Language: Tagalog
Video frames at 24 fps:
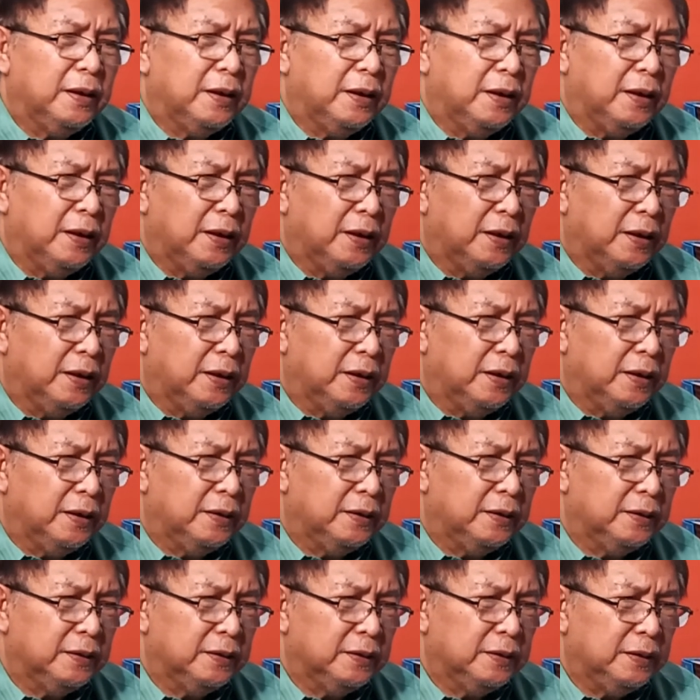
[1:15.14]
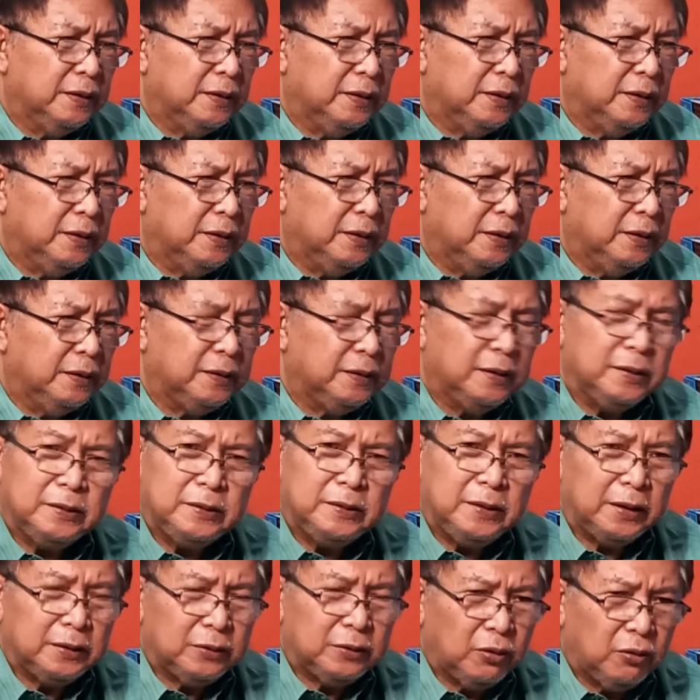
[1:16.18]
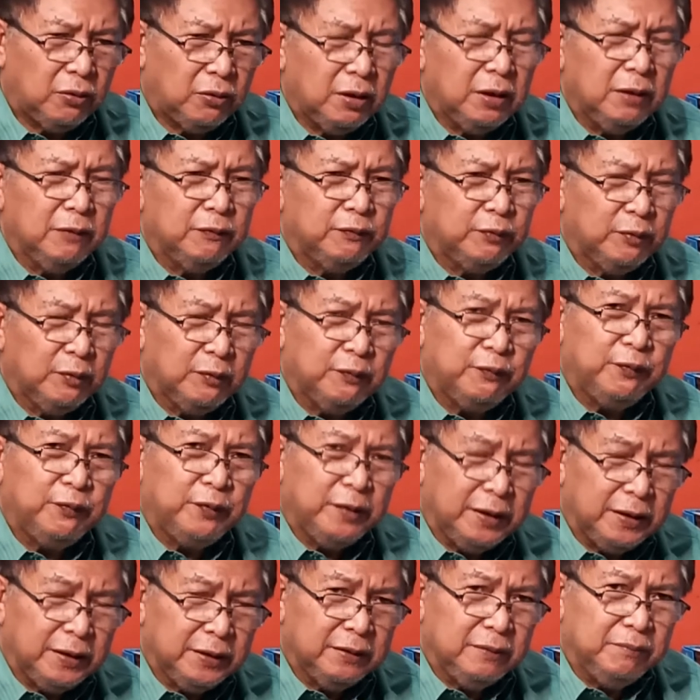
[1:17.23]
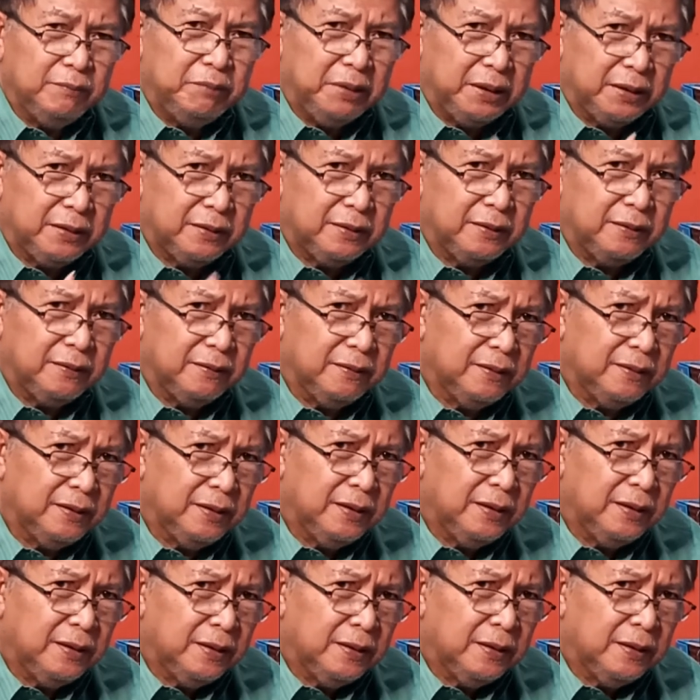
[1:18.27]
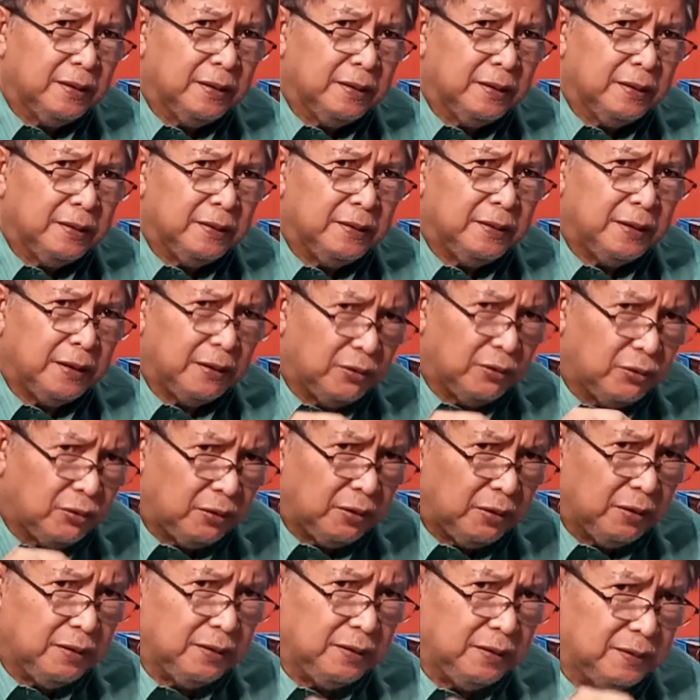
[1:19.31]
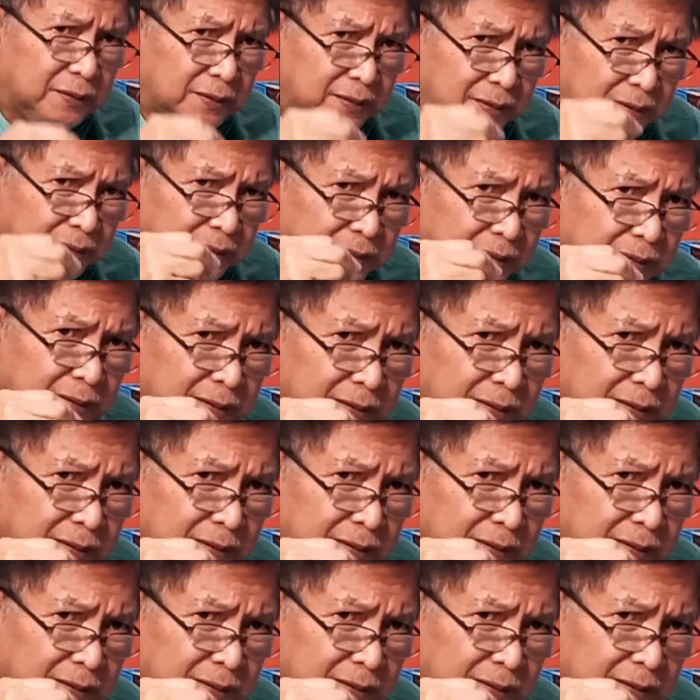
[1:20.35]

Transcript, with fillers: ah, uh, it is not only fulfilled but the Lord is